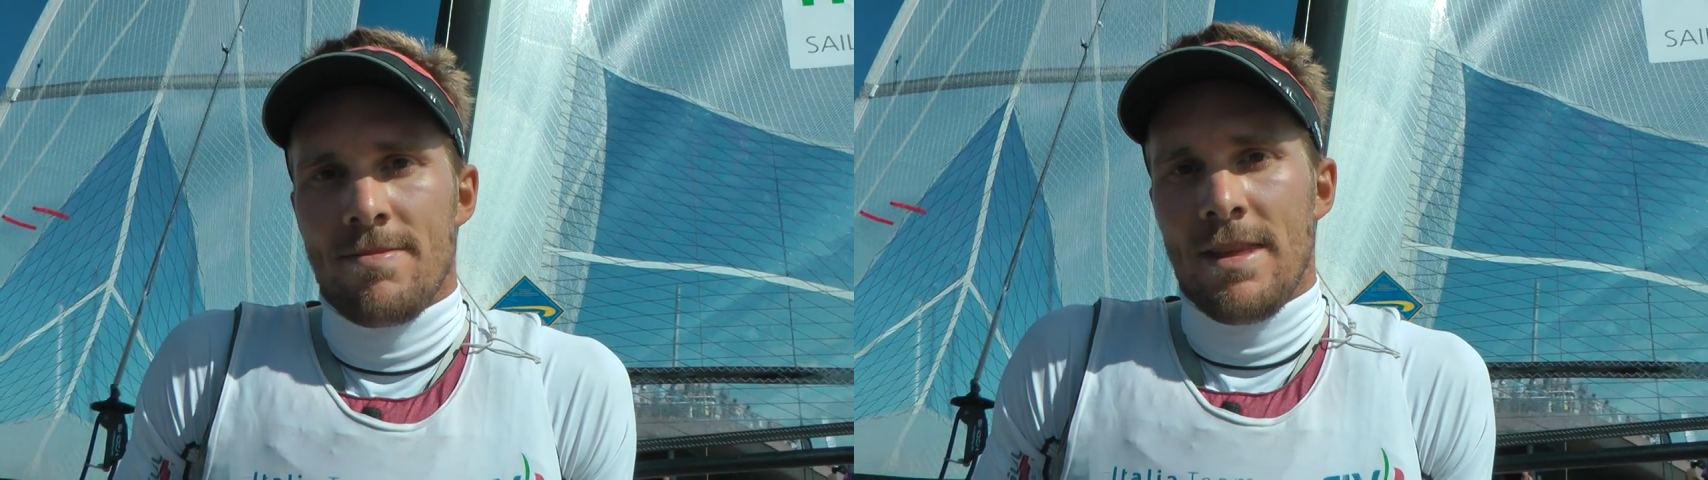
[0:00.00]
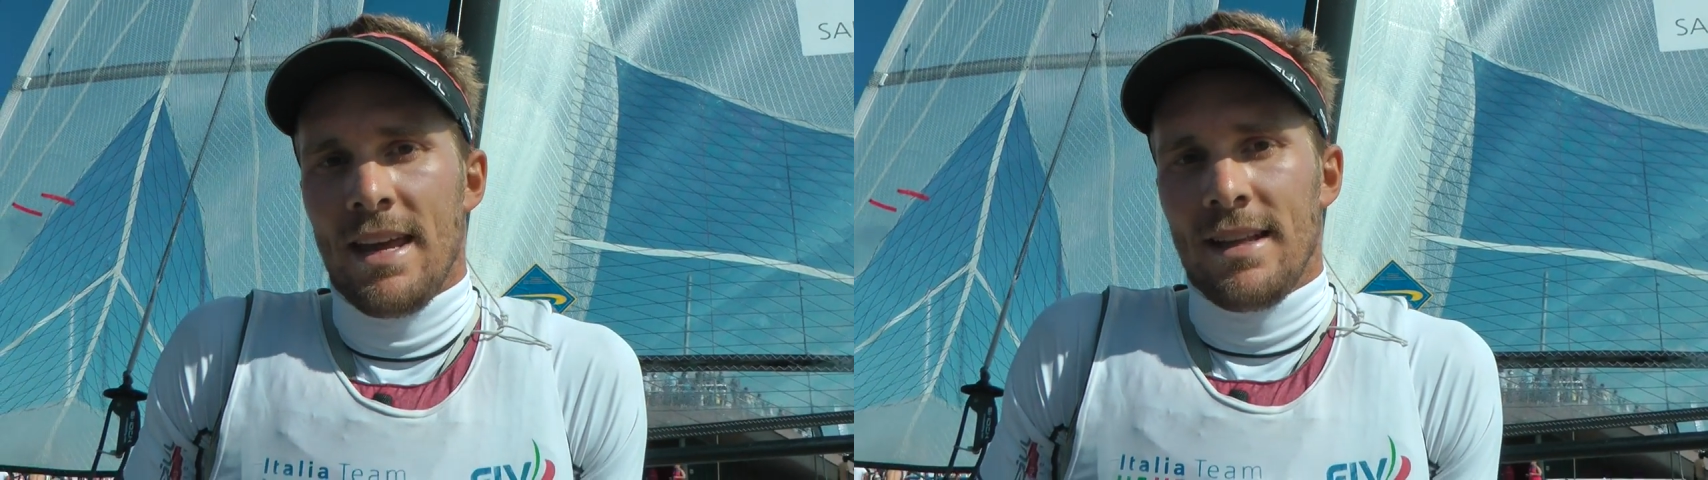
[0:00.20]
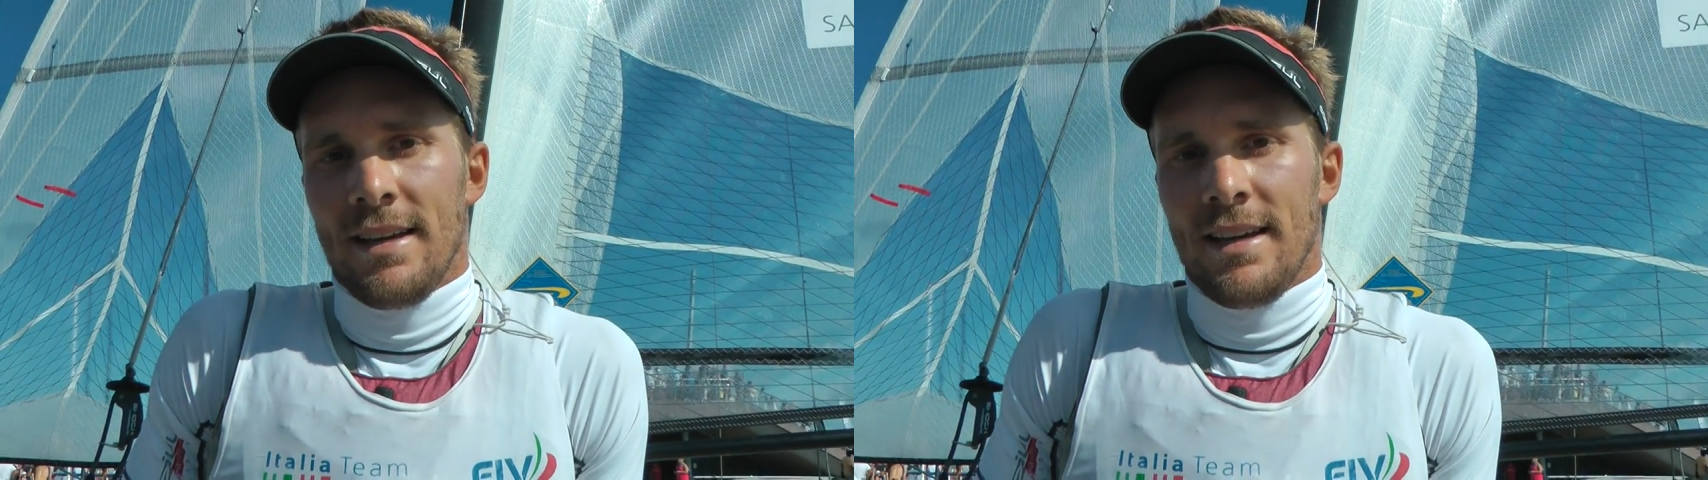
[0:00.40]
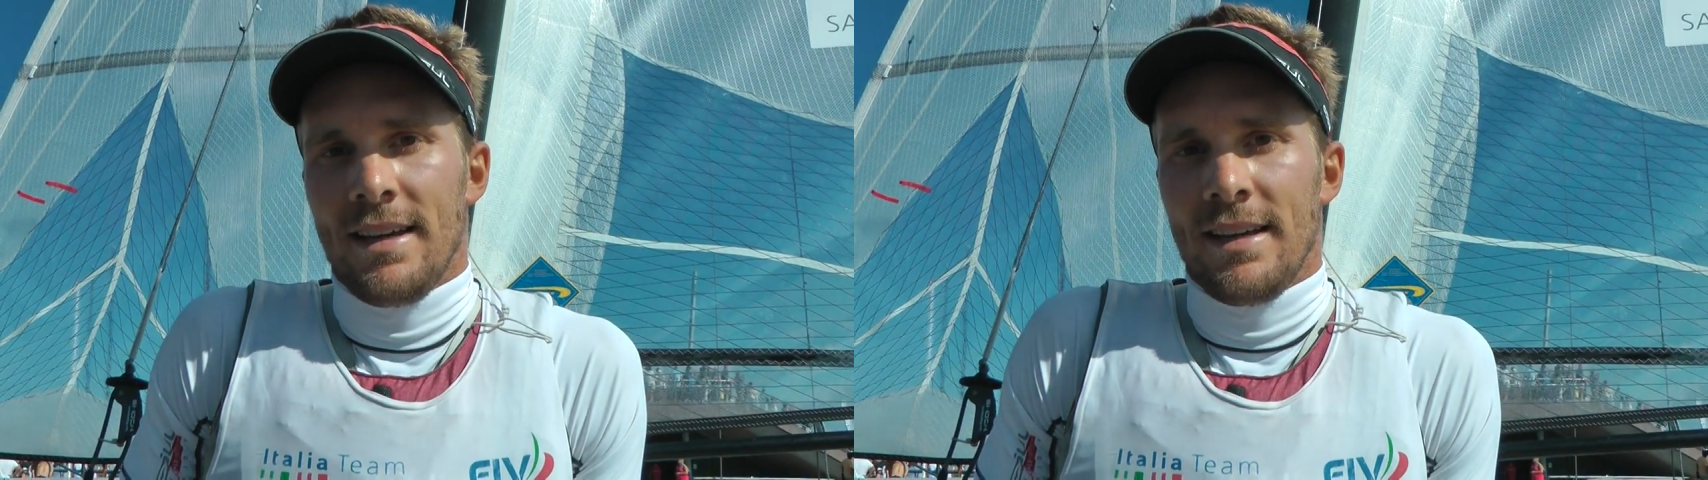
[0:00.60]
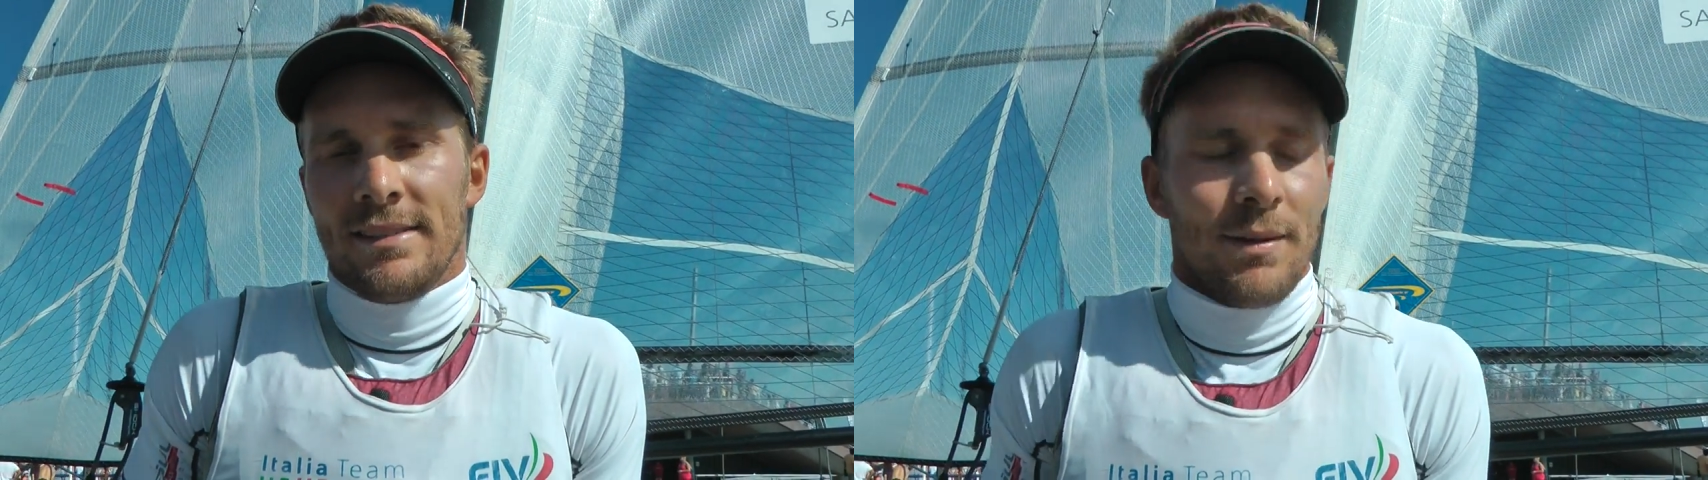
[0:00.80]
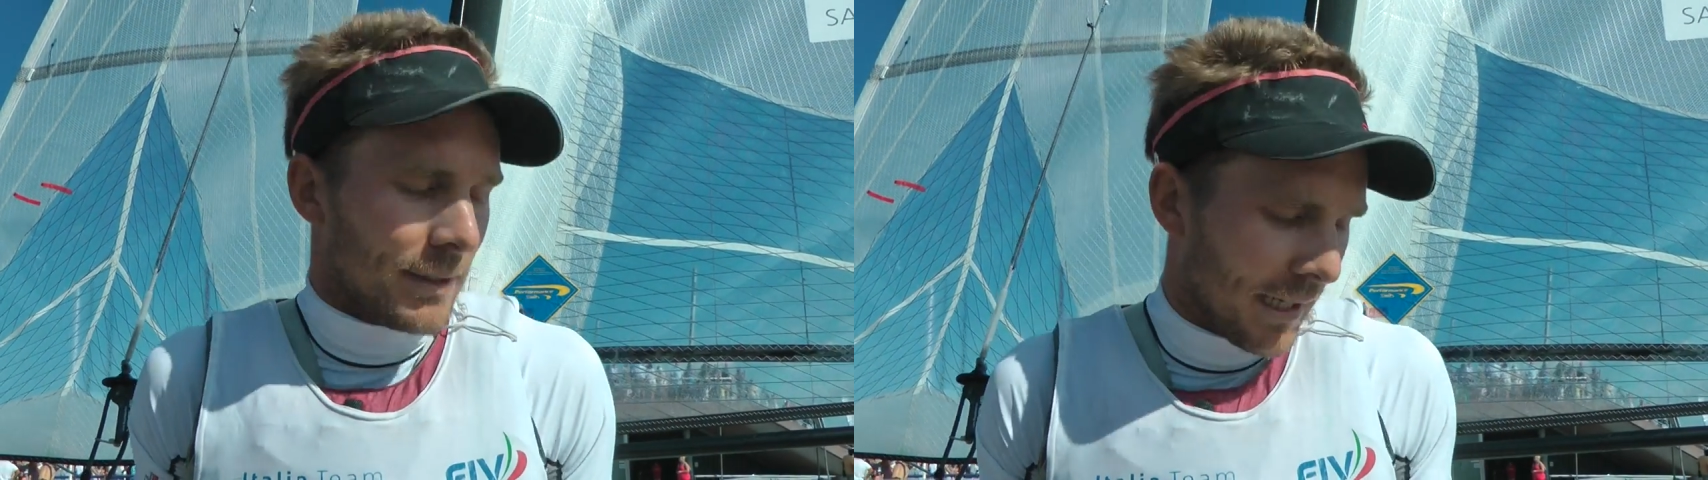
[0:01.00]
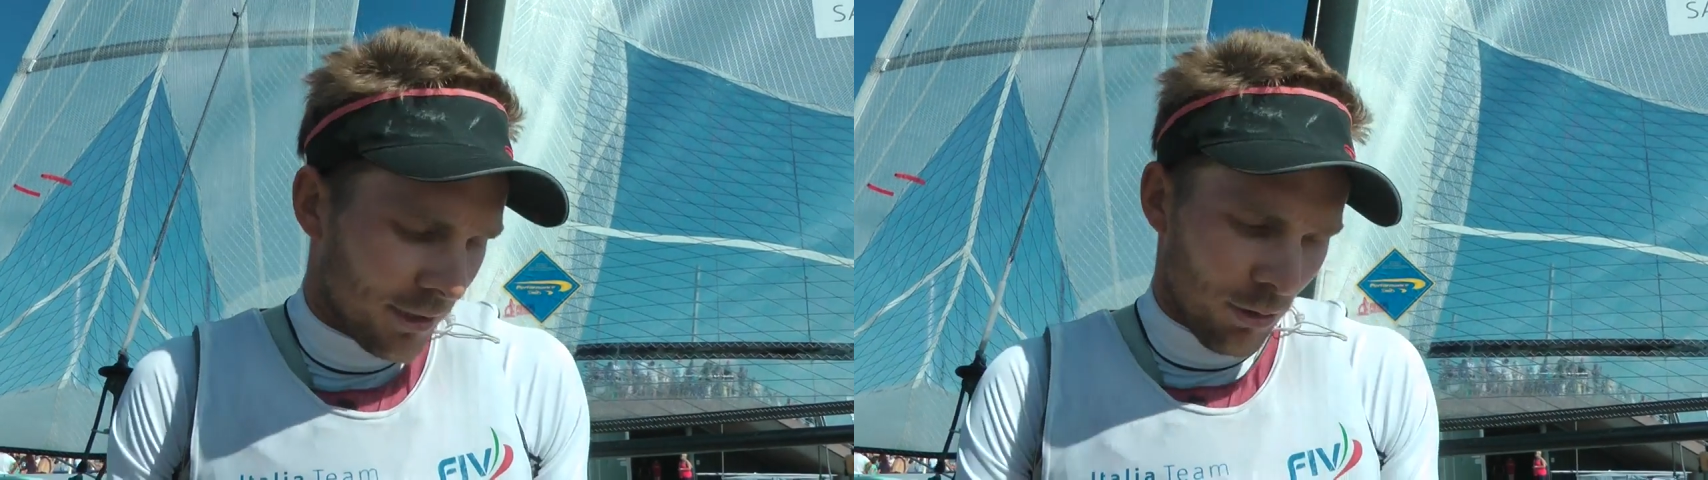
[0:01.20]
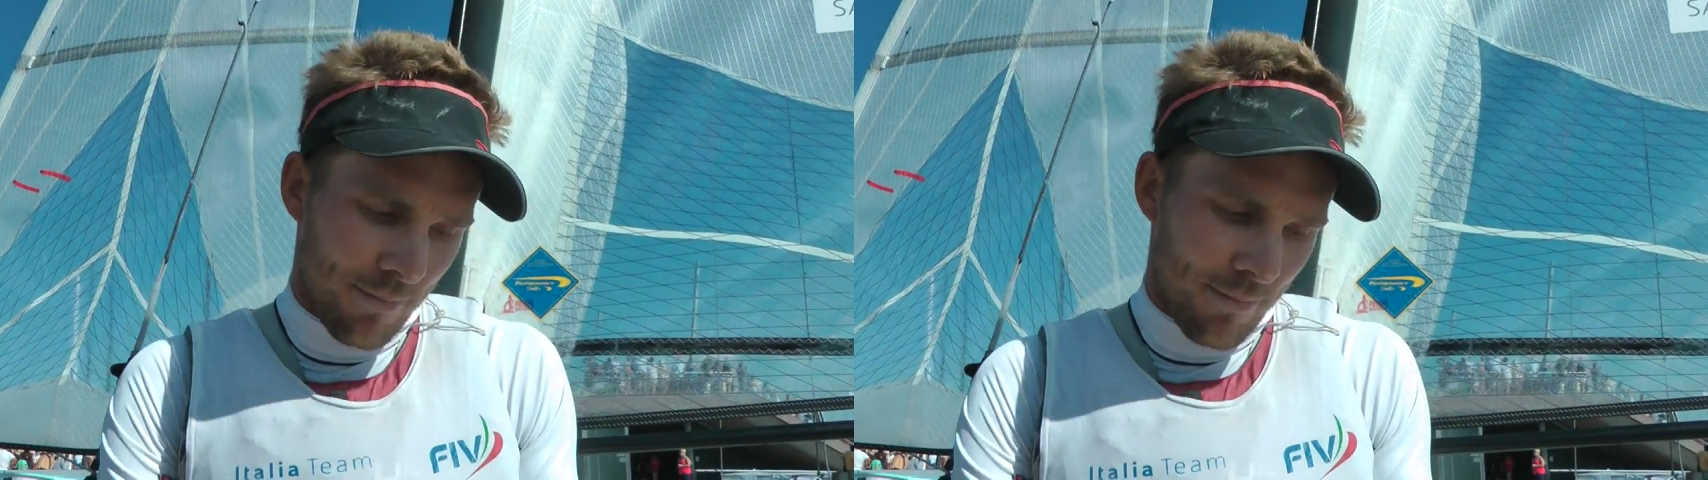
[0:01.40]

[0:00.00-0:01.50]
Niente, siamo entrati in una